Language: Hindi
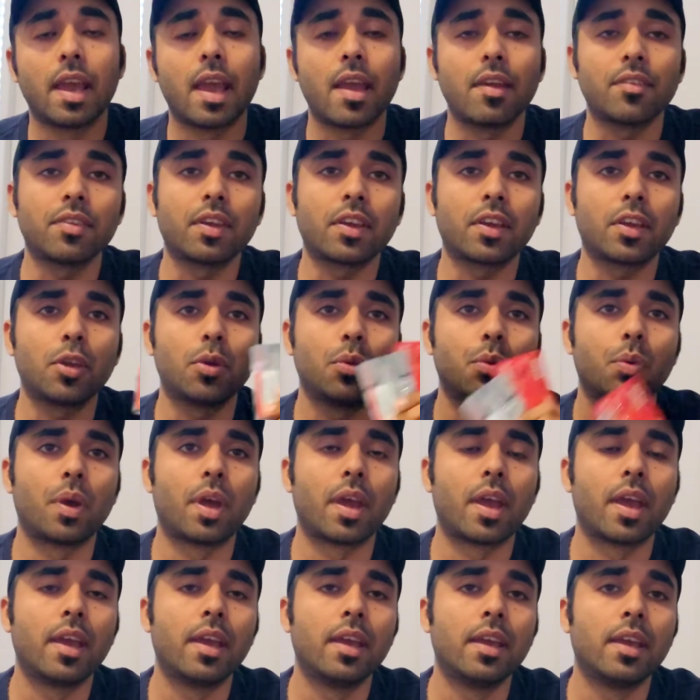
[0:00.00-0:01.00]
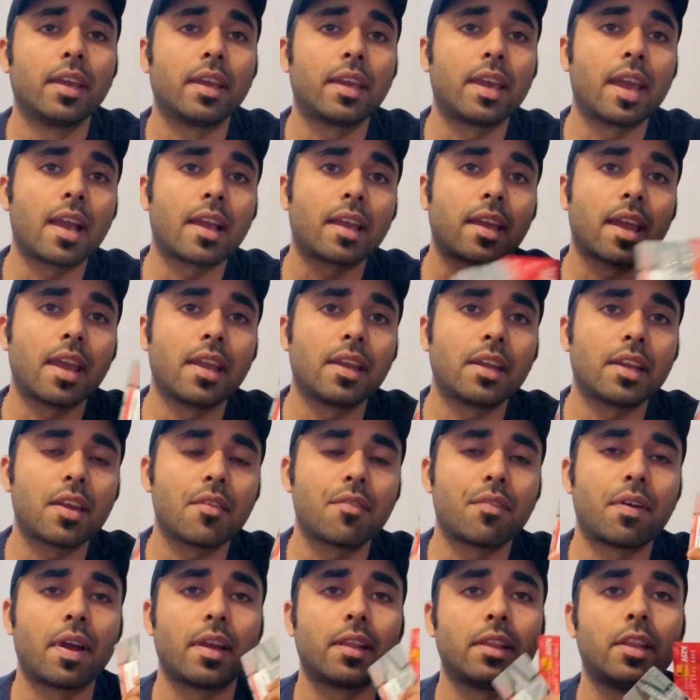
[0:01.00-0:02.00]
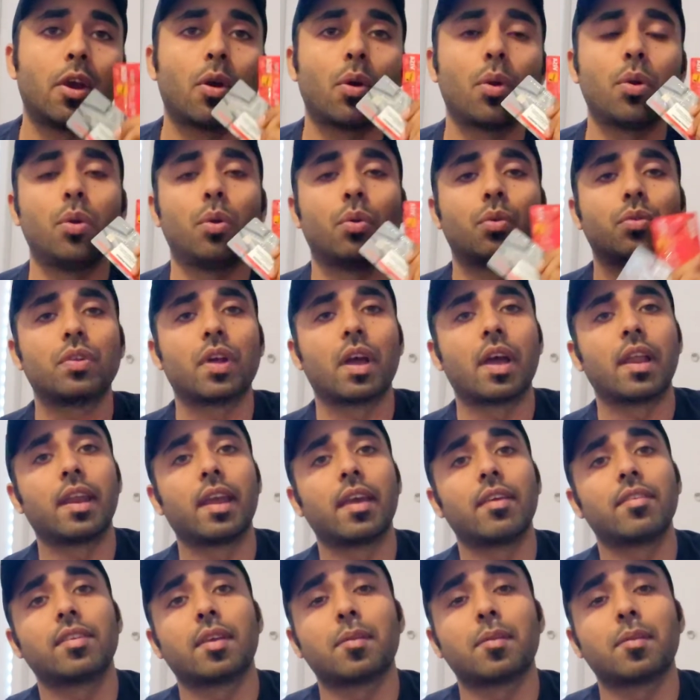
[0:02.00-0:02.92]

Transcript: ऐसा क्यों है क्या क्या इनके फ़ायदे और नुकसान हैं